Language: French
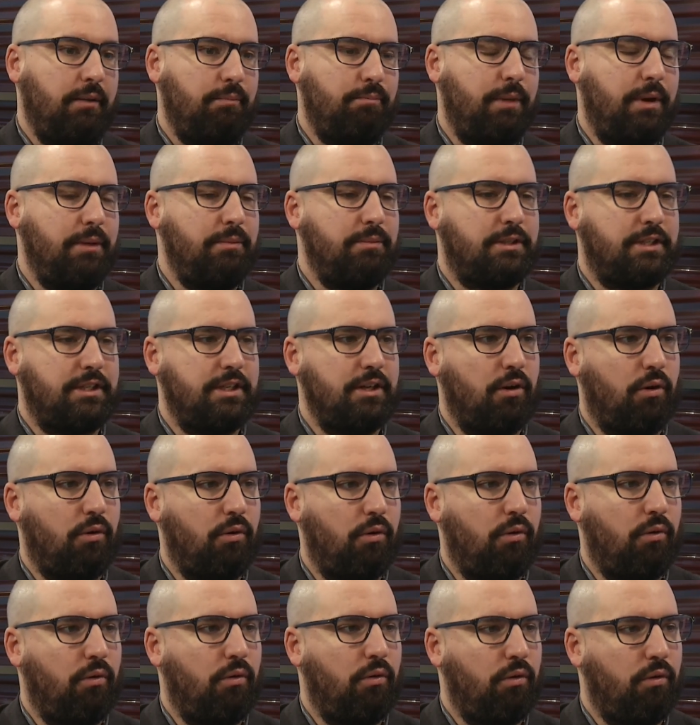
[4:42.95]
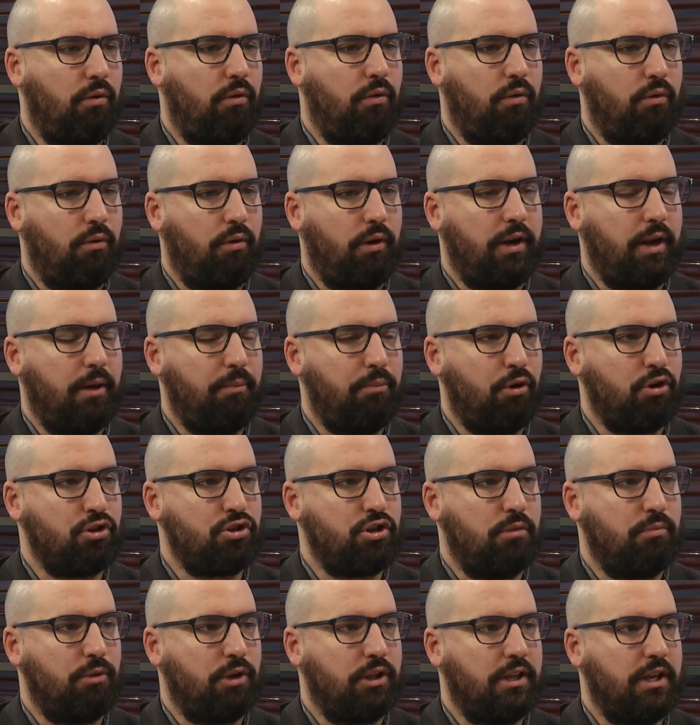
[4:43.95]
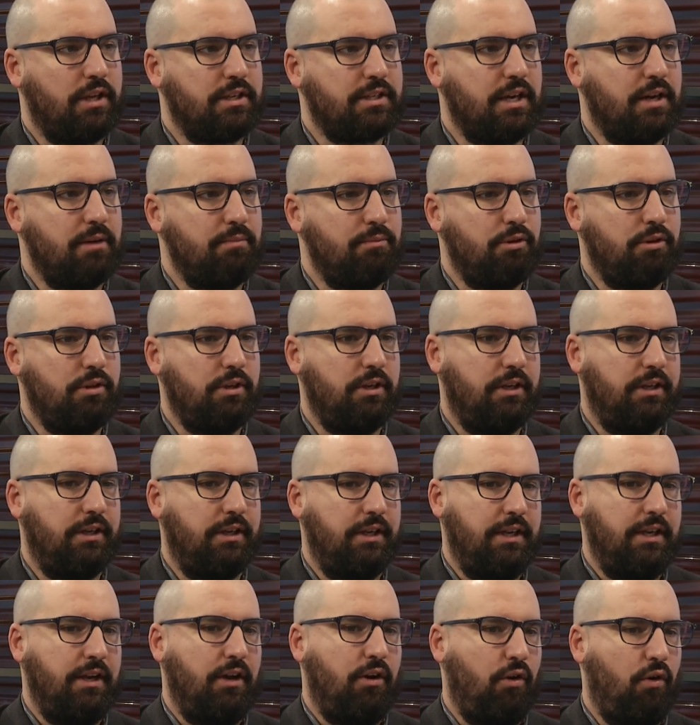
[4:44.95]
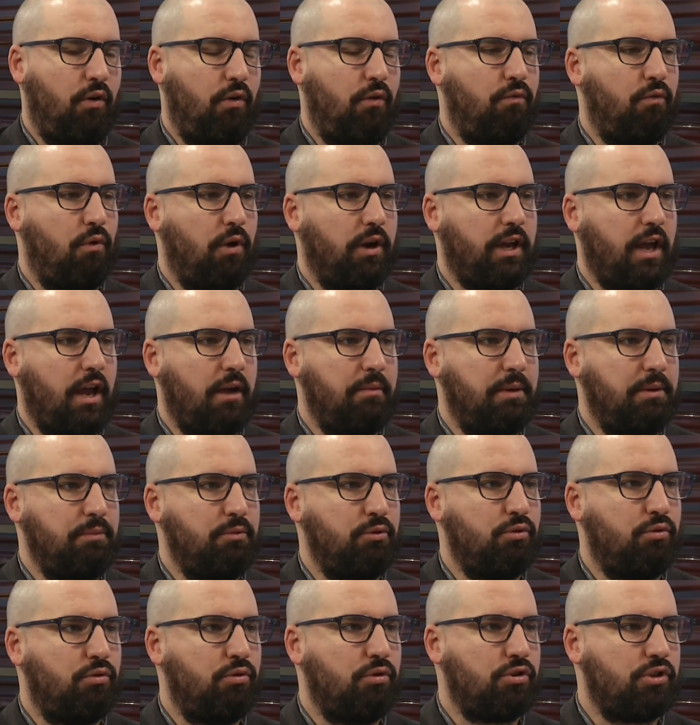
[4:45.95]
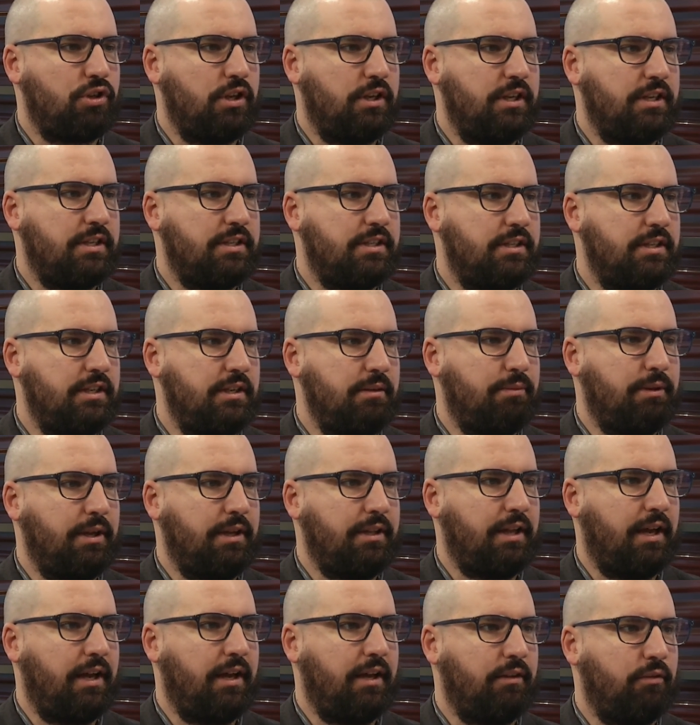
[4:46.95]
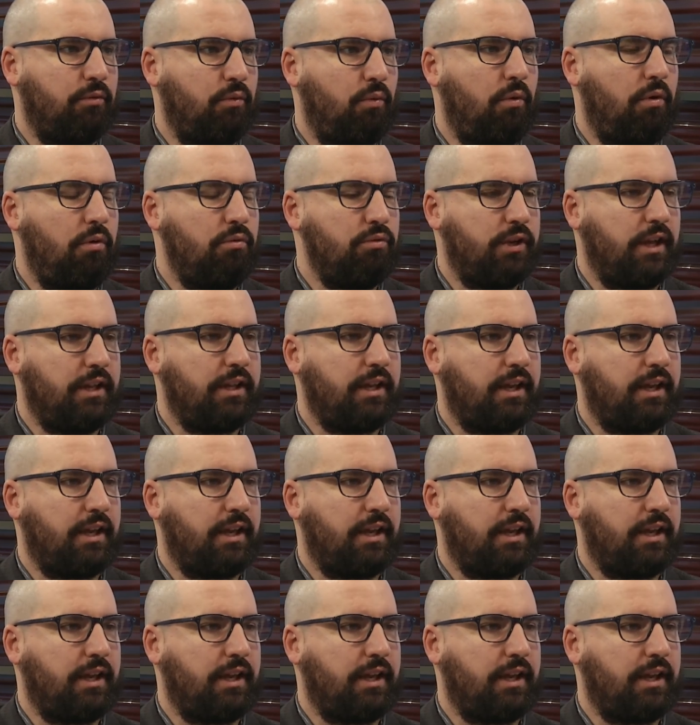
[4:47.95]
Même si on, approche le mois de décembre, on voit quand même une course destinée peut-être à trois ou quatre